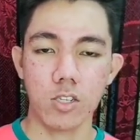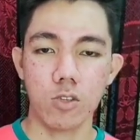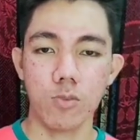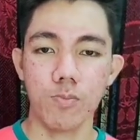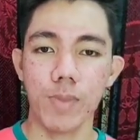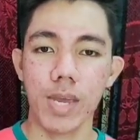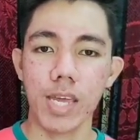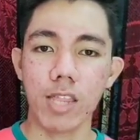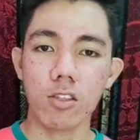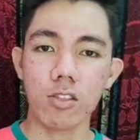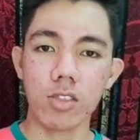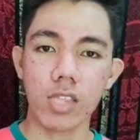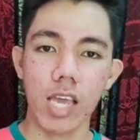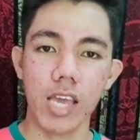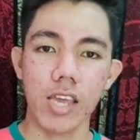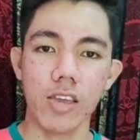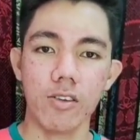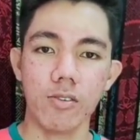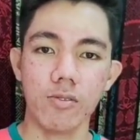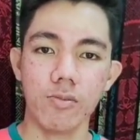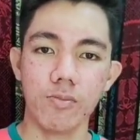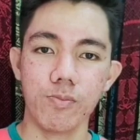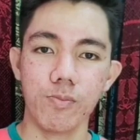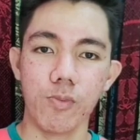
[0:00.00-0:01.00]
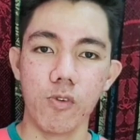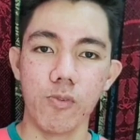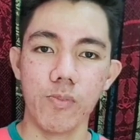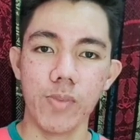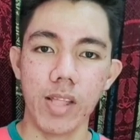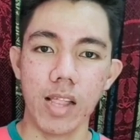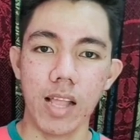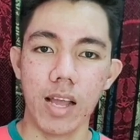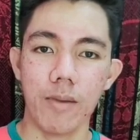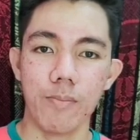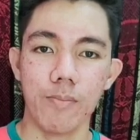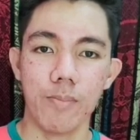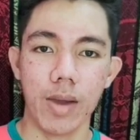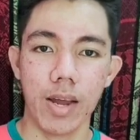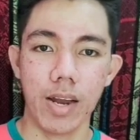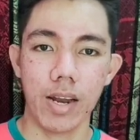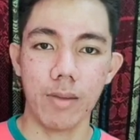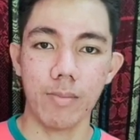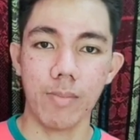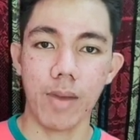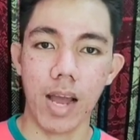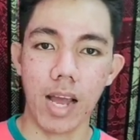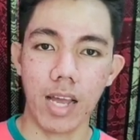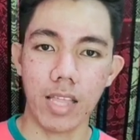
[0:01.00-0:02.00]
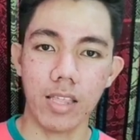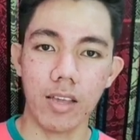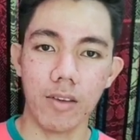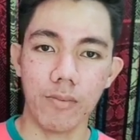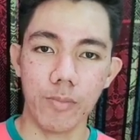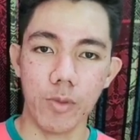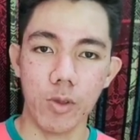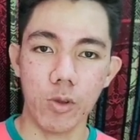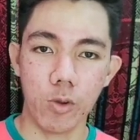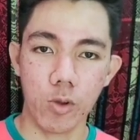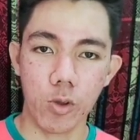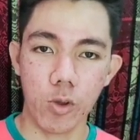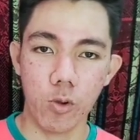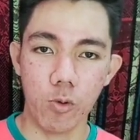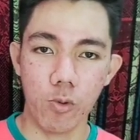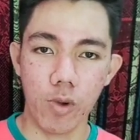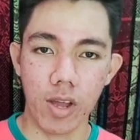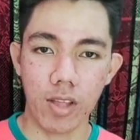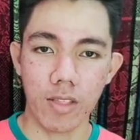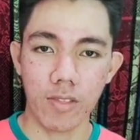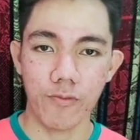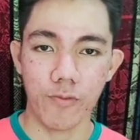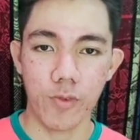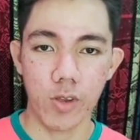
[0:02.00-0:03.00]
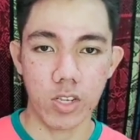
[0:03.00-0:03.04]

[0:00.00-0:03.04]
So, meron tayong formula para mahanap yung Q1.